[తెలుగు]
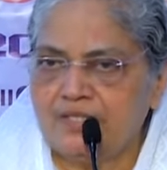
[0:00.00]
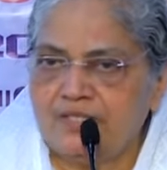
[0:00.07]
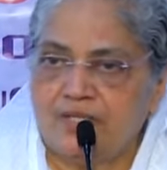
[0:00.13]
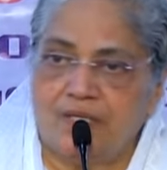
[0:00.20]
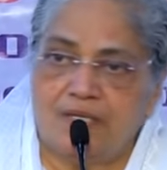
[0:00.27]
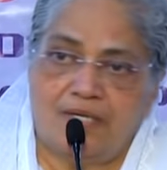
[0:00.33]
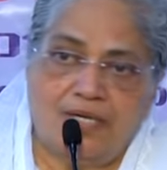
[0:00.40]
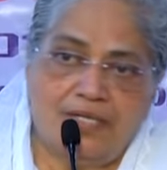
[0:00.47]

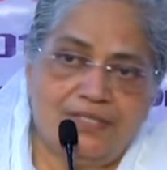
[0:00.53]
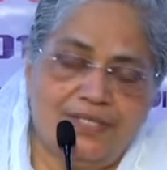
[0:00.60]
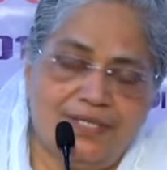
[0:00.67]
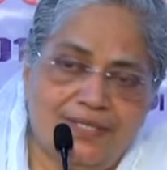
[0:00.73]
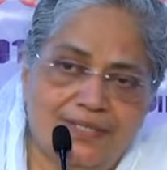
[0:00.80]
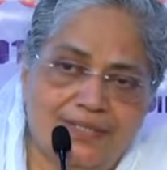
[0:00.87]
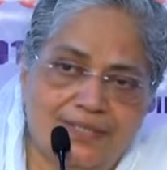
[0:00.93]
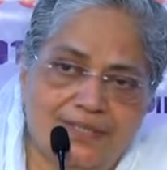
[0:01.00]
చాలా
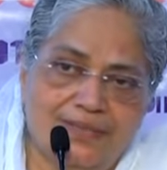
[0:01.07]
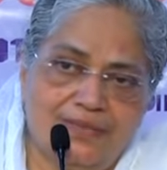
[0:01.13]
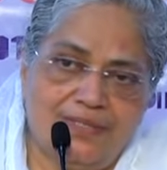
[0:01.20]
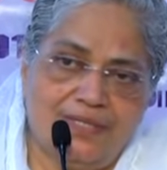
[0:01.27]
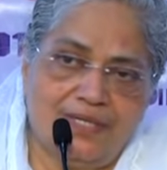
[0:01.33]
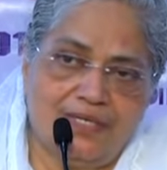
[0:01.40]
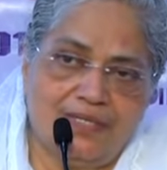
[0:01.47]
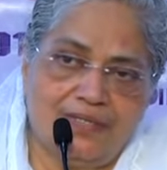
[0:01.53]
జాగ్రత్తగా
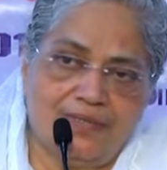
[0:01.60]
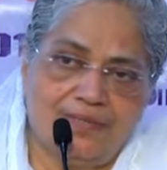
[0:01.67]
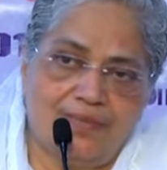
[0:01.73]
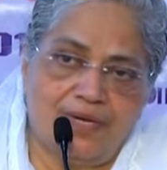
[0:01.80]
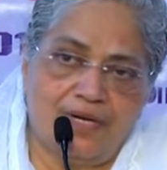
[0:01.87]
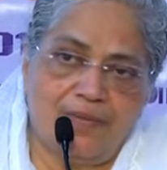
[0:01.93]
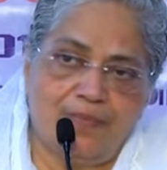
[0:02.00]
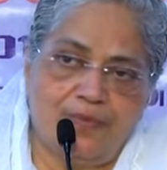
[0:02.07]
ఉండాలి
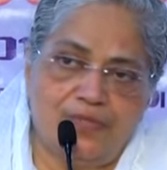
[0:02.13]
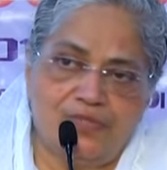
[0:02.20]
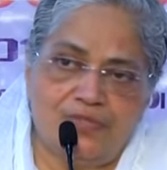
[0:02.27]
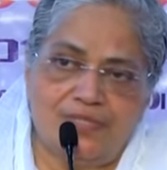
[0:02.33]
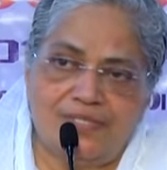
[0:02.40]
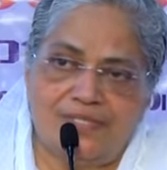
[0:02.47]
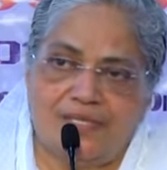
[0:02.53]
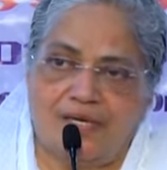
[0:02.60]

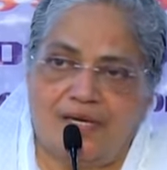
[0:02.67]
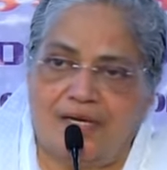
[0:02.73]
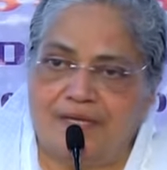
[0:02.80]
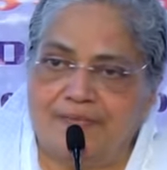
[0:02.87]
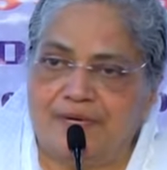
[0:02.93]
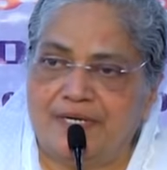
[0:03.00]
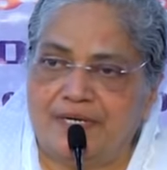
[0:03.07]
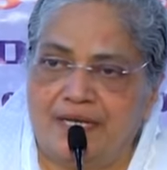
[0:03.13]
పరపురుషుని
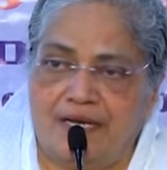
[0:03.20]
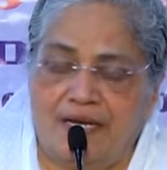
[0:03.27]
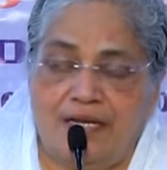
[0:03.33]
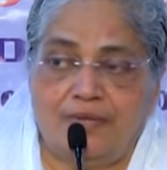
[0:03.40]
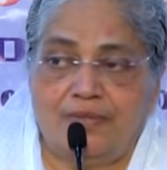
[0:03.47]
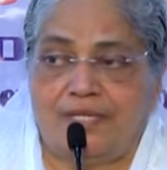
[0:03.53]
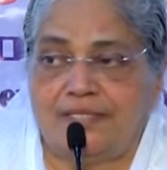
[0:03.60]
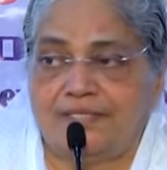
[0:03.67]
సహాయం అంటేనే
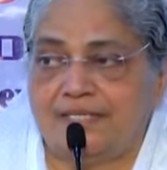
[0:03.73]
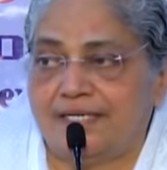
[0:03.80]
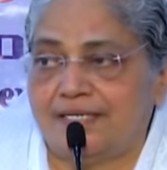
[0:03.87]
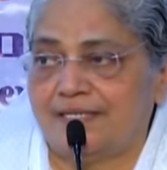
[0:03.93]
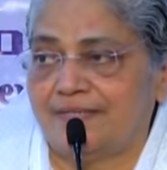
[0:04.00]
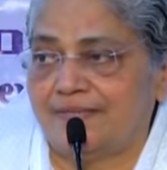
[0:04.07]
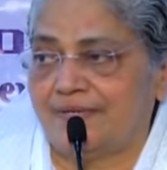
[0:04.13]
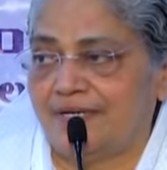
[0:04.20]
నువ్వు
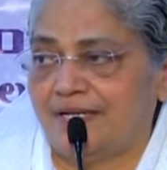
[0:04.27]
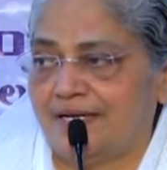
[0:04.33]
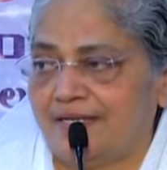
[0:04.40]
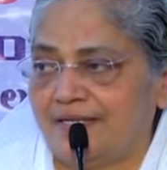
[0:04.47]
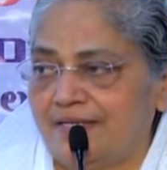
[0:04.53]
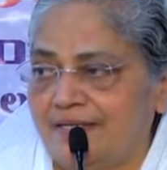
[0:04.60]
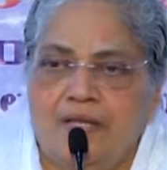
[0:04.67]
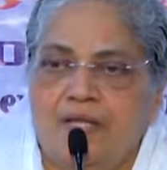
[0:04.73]
జాగ్రత్తగా ఉండాలి
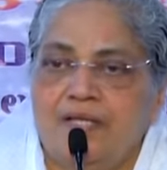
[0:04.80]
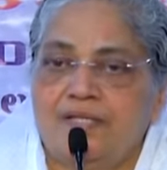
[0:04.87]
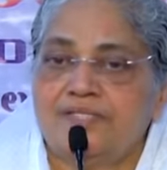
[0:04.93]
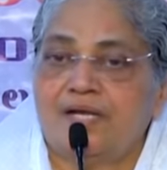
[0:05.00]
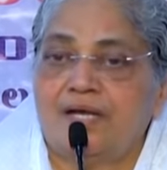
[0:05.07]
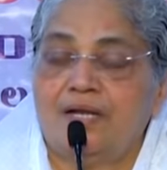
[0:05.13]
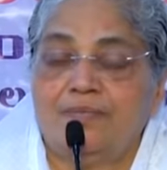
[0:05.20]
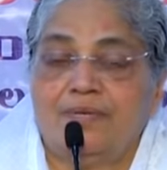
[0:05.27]

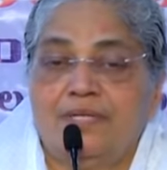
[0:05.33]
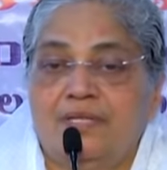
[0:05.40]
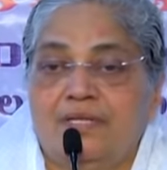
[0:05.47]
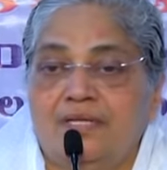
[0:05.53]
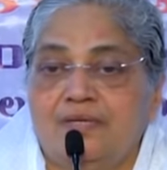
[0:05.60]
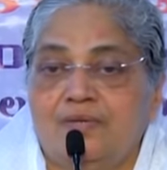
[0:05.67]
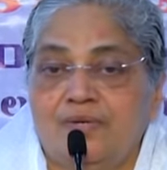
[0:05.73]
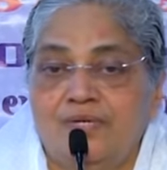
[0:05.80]
చాలామంది
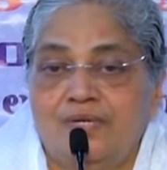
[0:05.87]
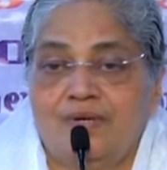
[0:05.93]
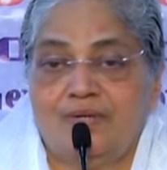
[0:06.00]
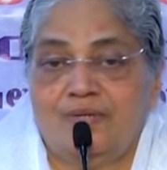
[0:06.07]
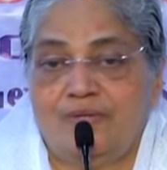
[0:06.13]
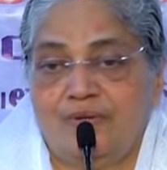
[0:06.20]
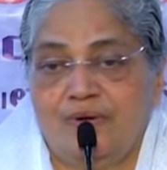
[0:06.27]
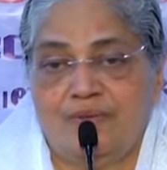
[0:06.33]
గొయ్యిలో
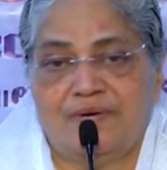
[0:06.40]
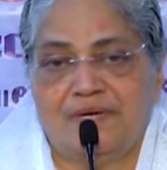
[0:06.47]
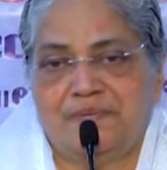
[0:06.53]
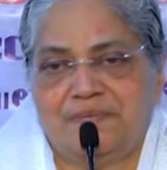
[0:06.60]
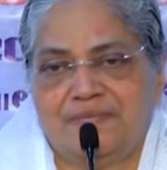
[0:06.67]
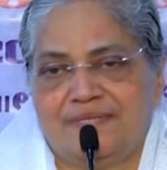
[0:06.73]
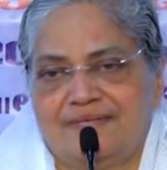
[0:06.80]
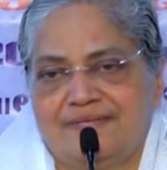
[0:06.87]
నుయ్యిలో
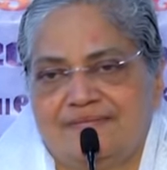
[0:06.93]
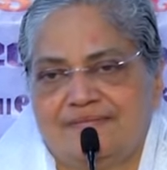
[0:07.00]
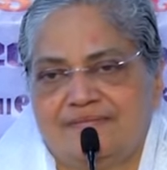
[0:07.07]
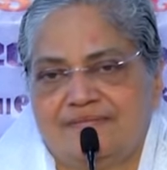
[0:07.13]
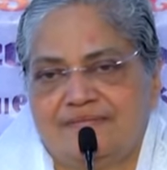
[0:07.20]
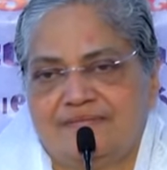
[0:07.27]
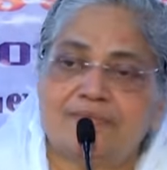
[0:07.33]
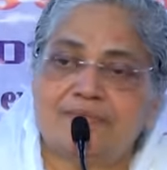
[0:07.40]
పడిపోతారు
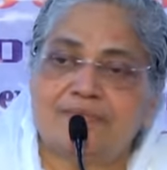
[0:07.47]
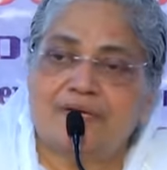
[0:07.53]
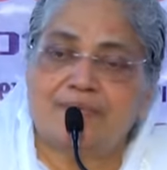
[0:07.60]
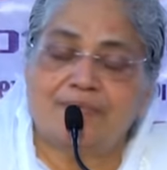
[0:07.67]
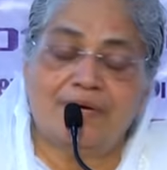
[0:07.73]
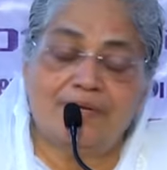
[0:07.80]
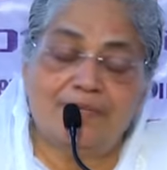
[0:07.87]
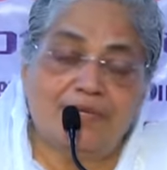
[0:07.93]

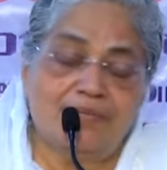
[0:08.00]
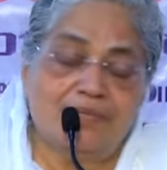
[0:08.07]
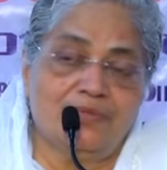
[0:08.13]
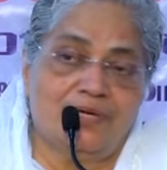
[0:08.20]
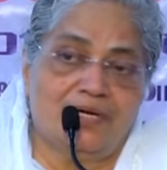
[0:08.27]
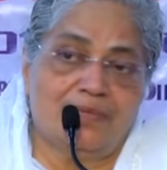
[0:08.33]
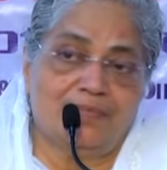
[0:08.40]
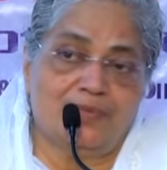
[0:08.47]
అమ్మ మేము
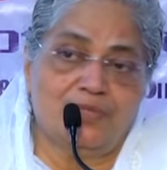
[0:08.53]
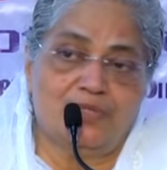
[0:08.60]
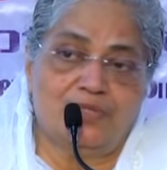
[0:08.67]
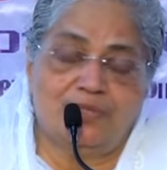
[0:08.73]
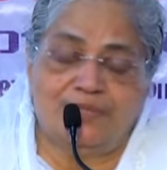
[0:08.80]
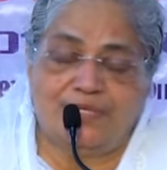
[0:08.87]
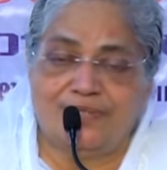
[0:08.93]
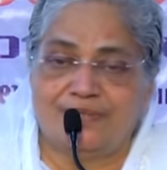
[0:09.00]
ఆ
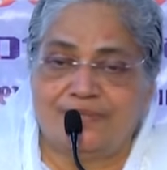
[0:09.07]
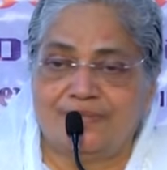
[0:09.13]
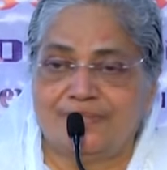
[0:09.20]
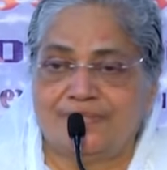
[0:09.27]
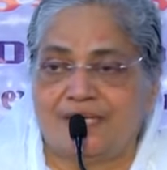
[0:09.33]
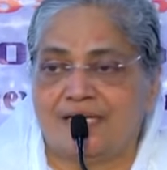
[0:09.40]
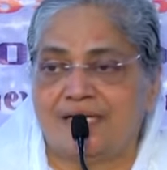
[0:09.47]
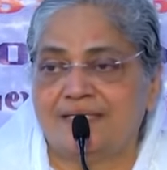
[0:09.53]
పురుషుడు మాకు
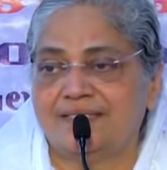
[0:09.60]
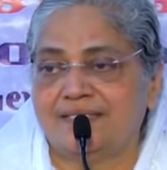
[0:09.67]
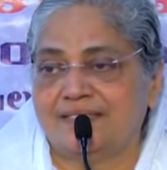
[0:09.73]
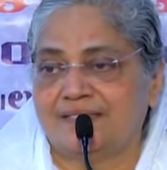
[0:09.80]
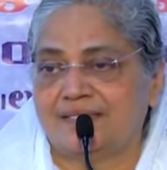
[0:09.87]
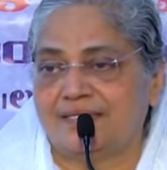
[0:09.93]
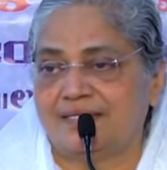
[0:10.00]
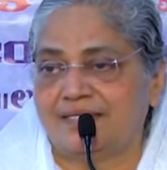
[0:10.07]
సహాయం
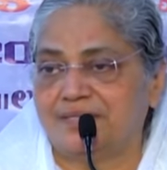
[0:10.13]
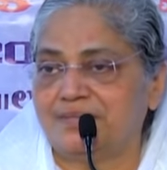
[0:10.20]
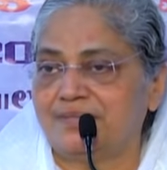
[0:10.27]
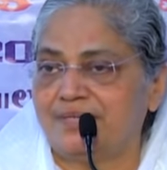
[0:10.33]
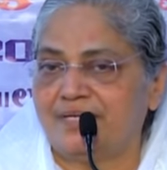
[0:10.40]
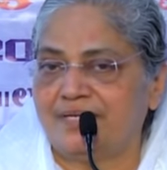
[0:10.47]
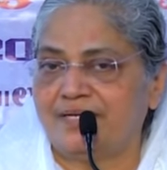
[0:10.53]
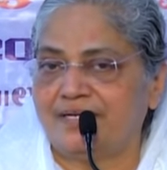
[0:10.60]
చేస్తాడని
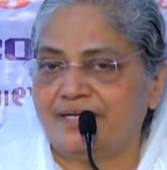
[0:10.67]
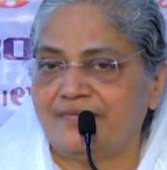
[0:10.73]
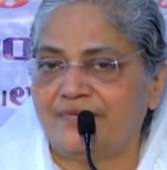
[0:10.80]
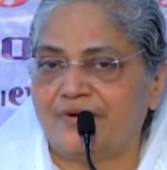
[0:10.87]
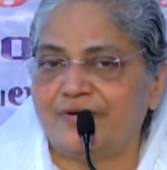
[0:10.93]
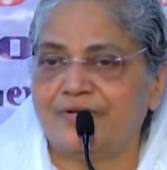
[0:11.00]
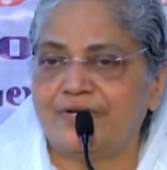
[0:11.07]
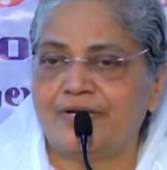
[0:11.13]
అనుకున్నాం కానీ
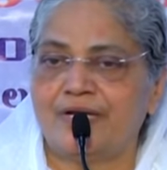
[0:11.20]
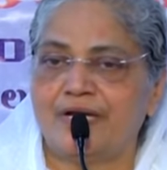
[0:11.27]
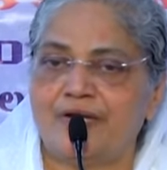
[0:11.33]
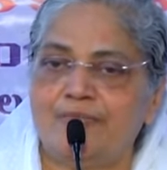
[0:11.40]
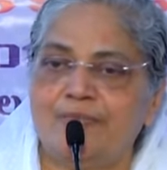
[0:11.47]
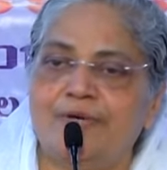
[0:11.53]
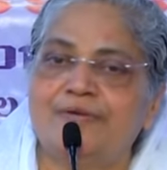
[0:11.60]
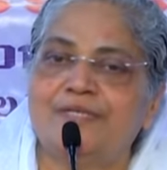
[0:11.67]
వాడు నన్ను
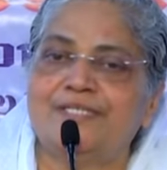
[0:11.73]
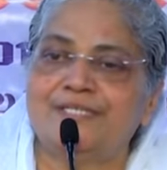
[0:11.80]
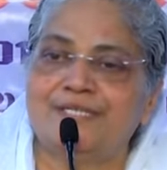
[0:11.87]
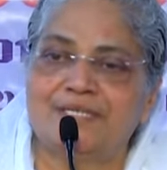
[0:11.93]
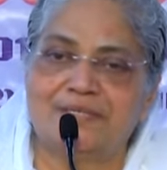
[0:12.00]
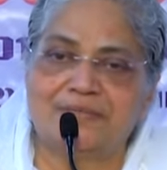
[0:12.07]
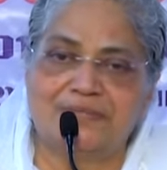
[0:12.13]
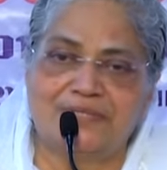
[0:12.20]
అనుభవించి
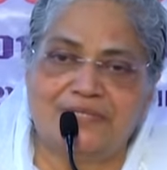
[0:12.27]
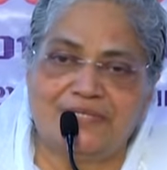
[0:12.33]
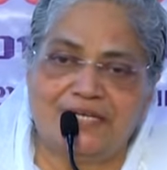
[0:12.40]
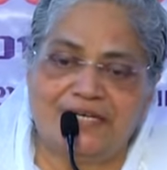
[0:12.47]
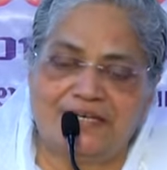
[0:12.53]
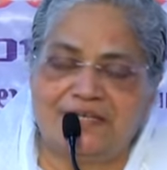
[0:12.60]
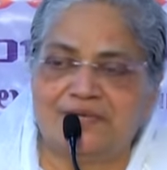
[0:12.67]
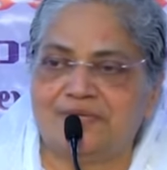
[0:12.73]
నన్ను
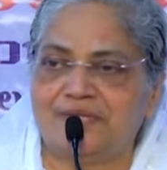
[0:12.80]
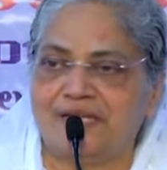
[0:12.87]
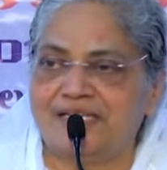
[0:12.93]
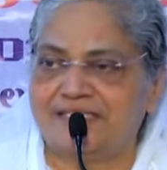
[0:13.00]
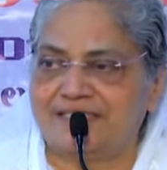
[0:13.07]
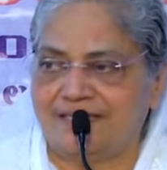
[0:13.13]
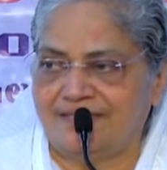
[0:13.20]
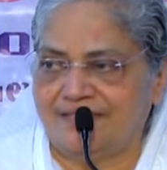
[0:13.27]
ఎట్టికి
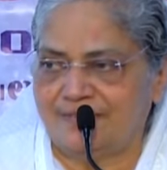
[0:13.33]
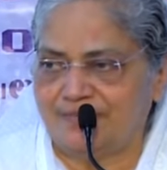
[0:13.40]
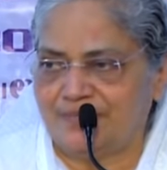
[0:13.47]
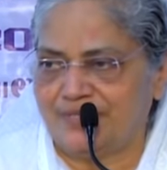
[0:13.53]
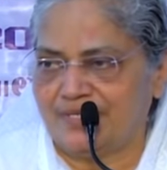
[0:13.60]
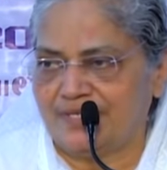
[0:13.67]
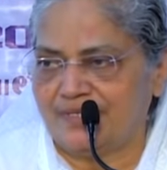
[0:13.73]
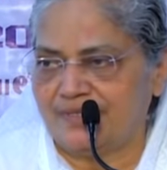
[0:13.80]
వదిలేసి
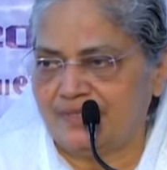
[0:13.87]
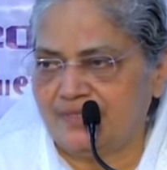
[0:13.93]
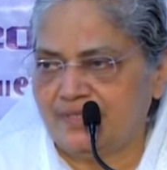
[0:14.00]
పోయినాడు